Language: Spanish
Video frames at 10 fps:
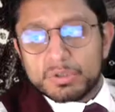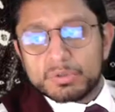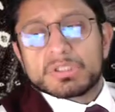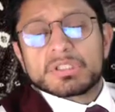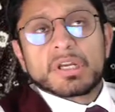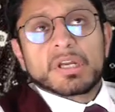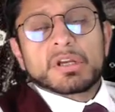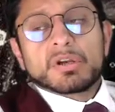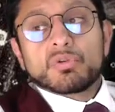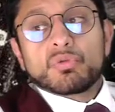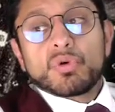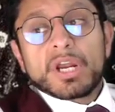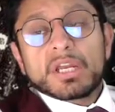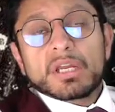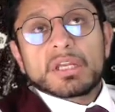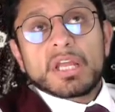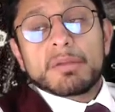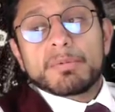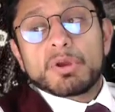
Jones fue el